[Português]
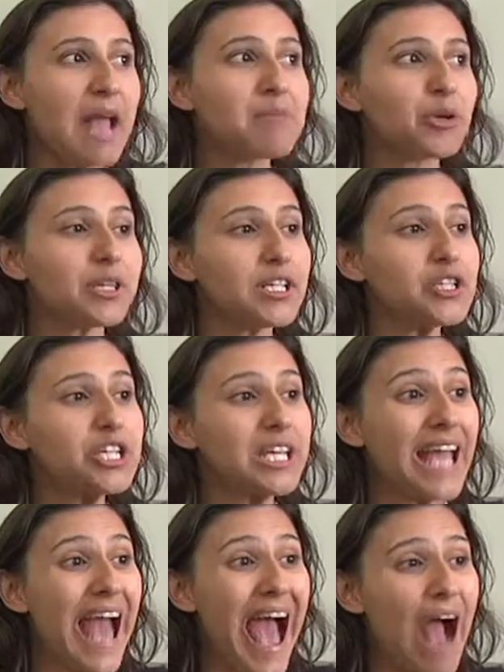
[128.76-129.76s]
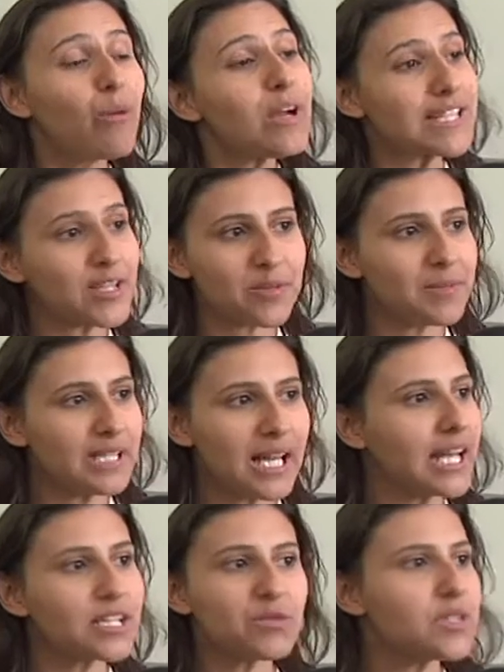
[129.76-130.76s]
É importante que o acesso à banda
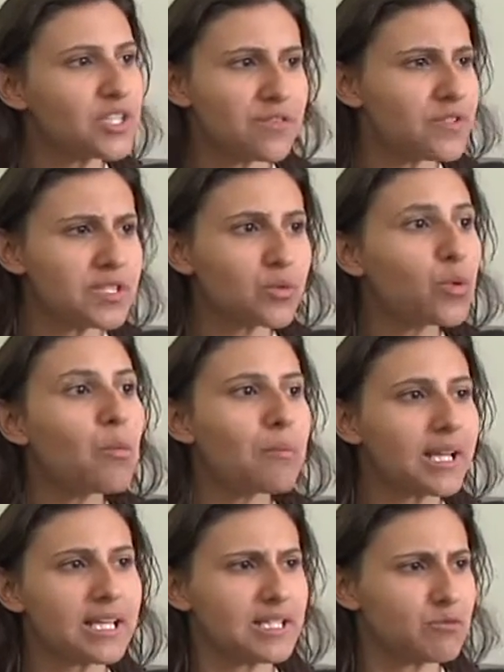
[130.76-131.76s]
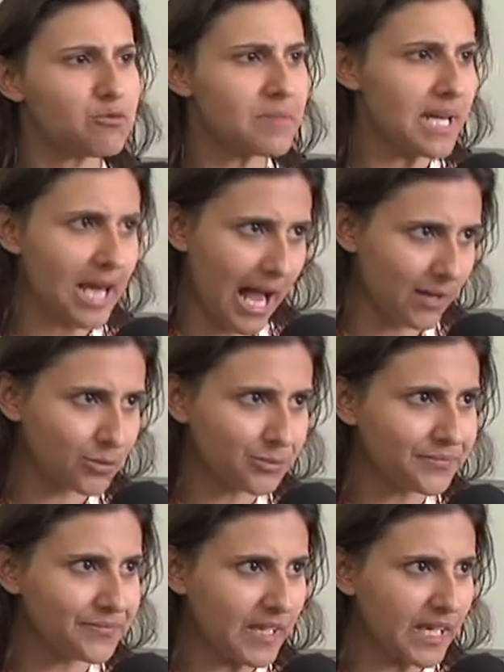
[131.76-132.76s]
larga não seja visto como uma questão de mercado,
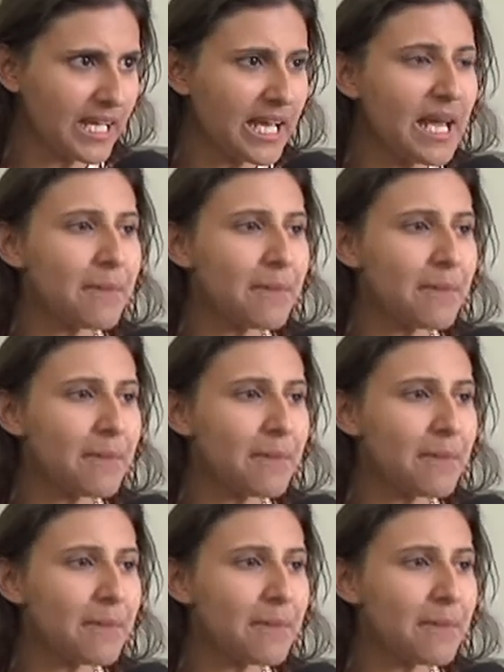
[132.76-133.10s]
né?